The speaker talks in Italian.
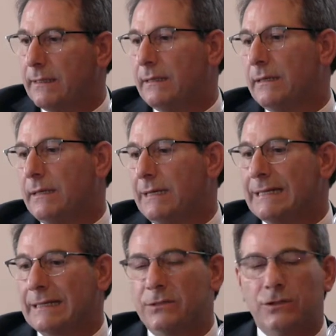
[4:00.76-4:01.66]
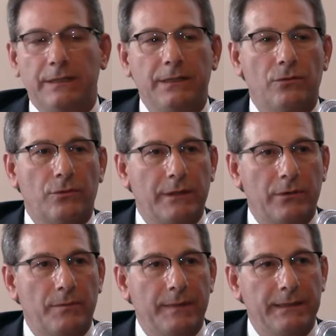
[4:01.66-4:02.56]
eh, irrigidito,
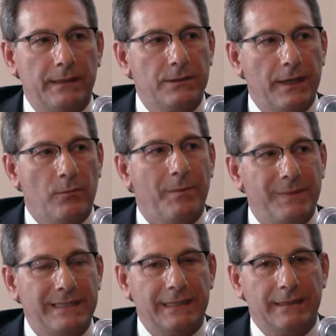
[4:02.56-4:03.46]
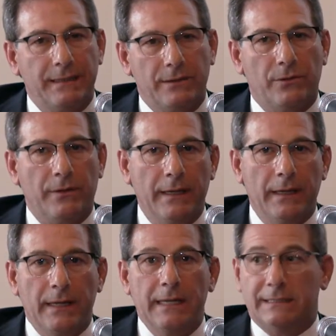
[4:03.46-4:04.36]
ulteriormente diciamo, appesantito,
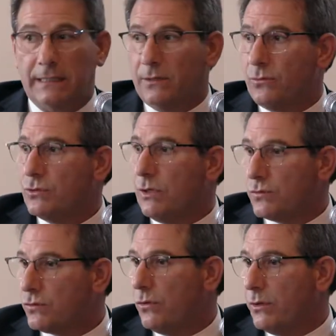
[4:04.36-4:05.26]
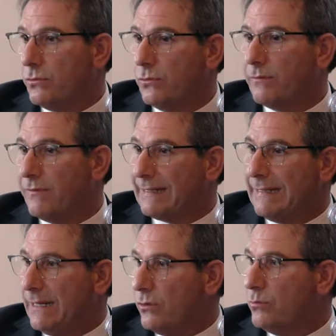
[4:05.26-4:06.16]
si traduce non solo in un
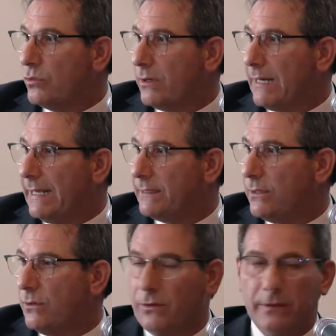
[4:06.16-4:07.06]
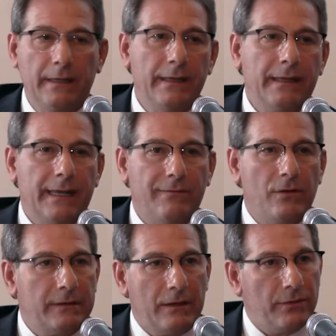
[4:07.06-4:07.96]
fardello burocratico che a
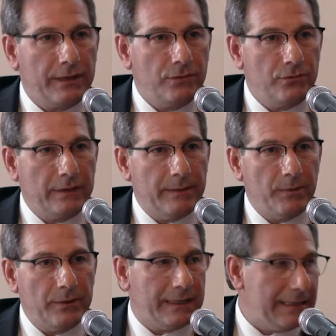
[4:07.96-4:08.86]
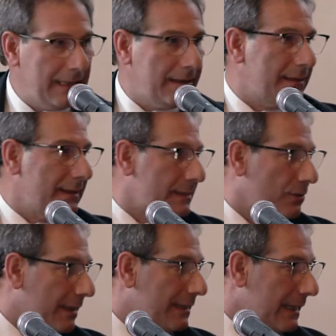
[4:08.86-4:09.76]
volte non aiuta poi ad andare nella
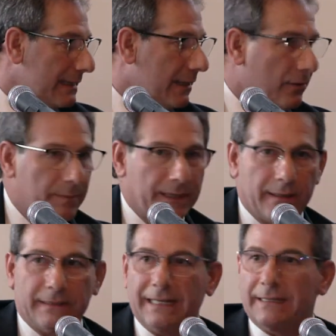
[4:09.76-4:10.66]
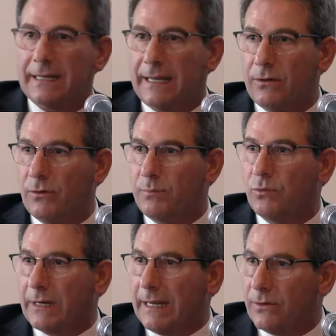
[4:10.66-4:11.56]
direzione attesa, no? perché tante regole,
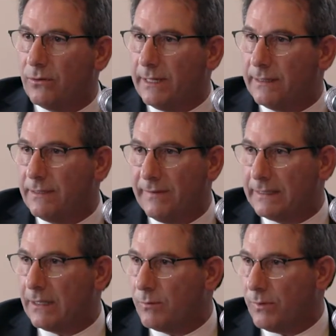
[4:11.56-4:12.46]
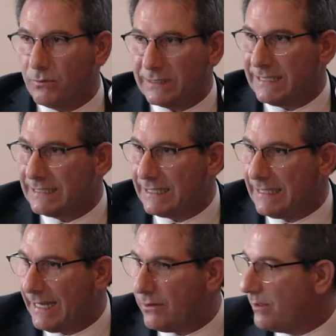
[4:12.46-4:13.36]
più regole, diventano poi un'assenza
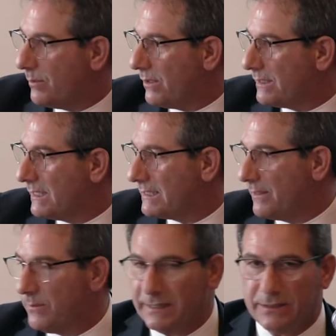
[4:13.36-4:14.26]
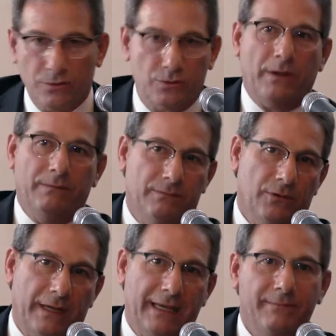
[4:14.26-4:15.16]
di regole, poi essenzialmente. Cioè, cioè,
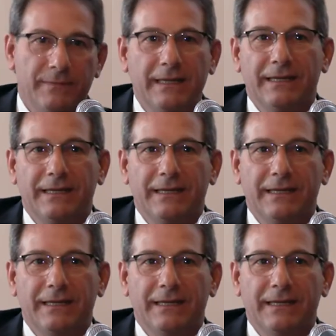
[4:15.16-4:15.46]
non è che